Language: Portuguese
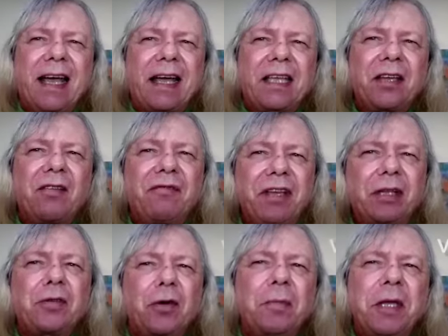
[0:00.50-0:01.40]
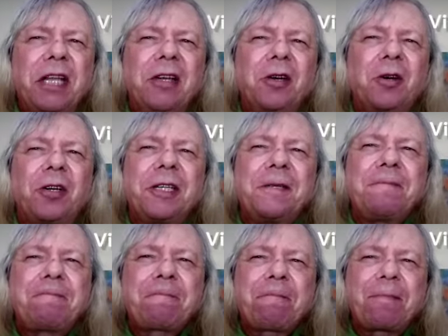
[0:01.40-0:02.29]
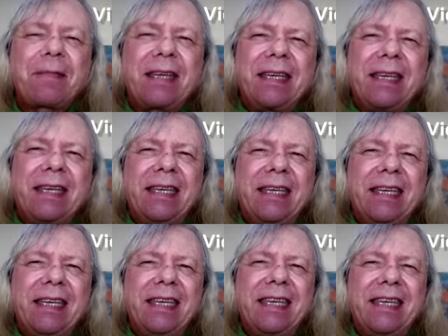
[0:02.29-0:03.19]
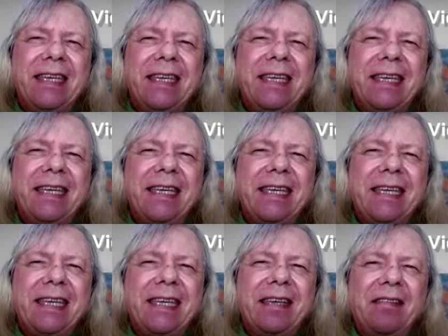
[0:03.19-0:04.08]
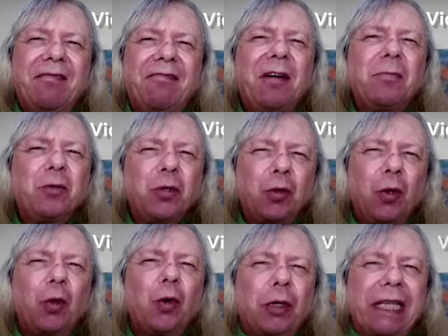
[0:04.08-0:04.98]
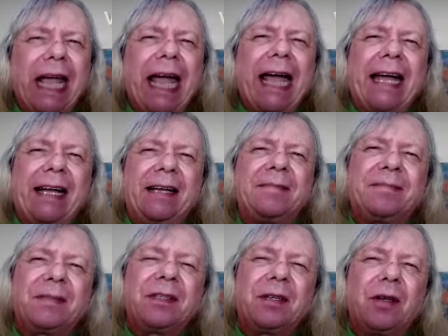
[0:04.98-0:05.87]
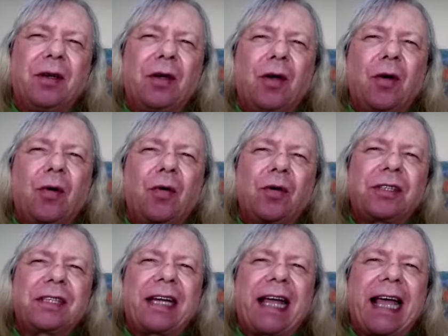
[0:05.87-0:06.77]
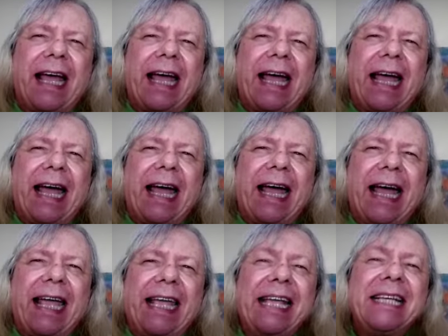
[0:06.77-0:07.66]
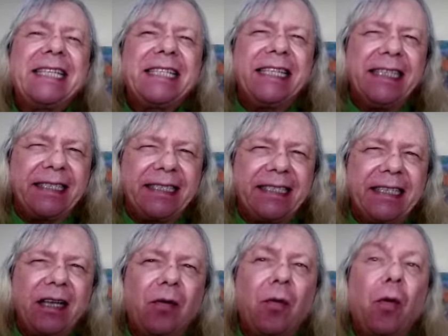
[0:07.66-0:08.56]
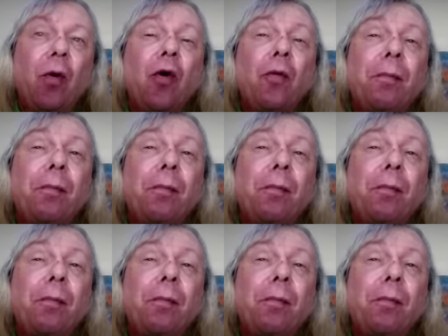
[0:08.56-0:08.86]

Aqui é o Victor Biglione e vamos lutar contra a extinção ou